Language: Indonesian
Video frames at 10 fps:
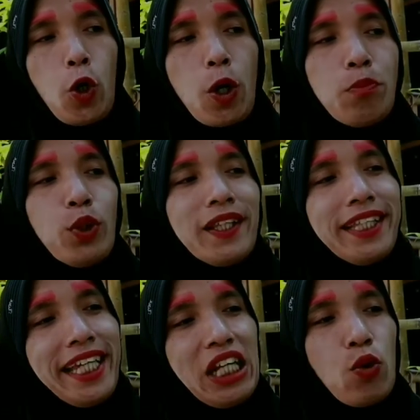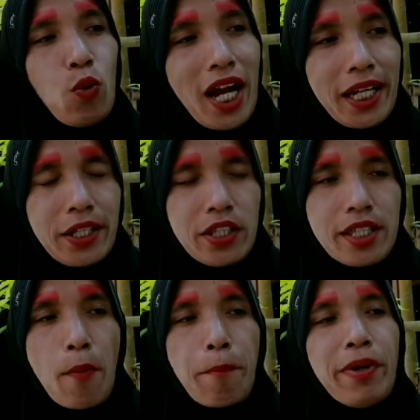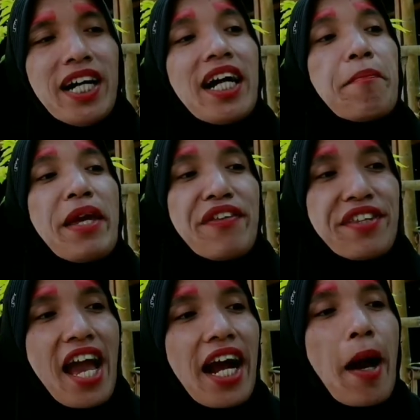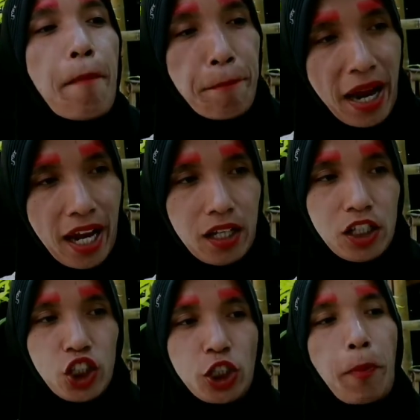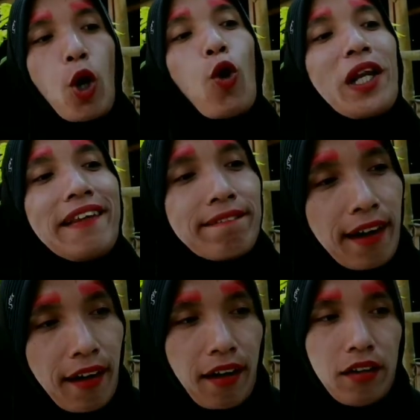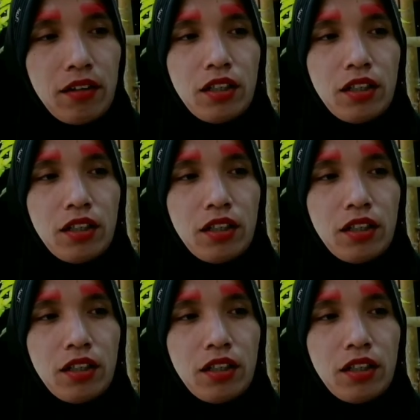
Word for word: kon bu di ruah nyembeng minyak gak emak sepuluh liter